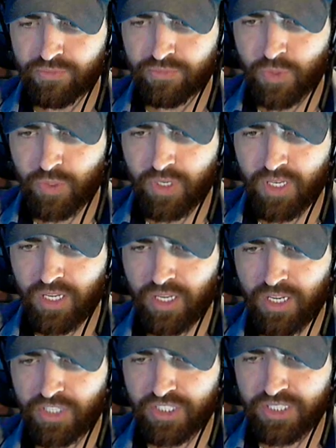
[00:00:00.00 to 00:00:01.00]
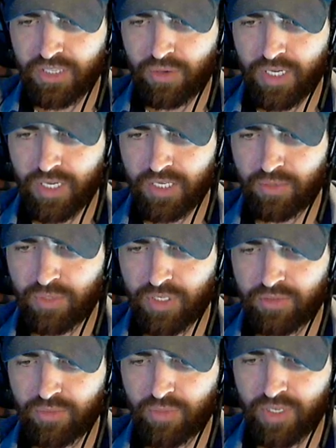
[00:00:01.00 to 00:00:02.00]
اوكي عشر ثواني وقت
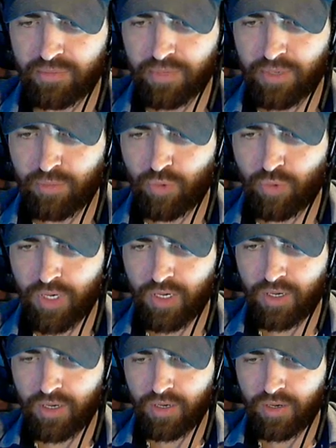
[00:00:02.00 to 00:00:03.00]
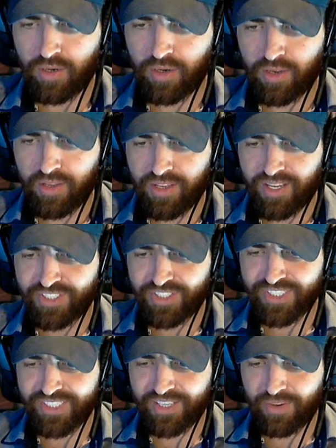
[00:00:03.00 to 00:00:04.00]
وقت مقبول عشر
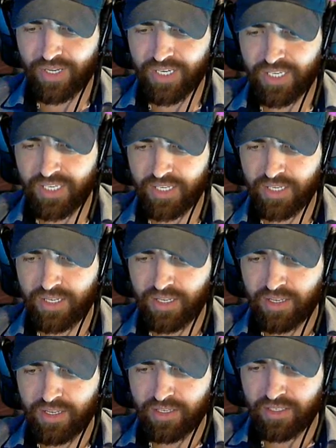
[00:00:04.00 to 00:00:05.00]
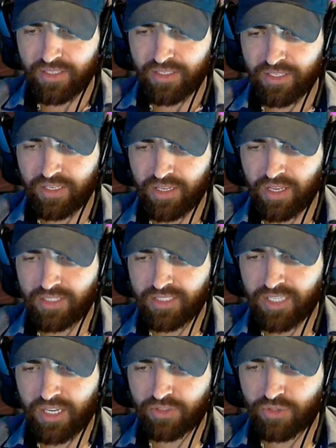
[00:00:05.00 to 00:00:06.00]
ثواني التي
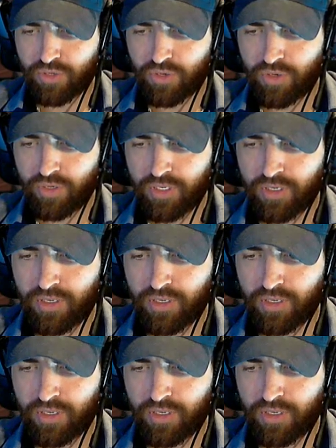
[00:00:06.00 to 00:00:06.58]
آه، ححطه هون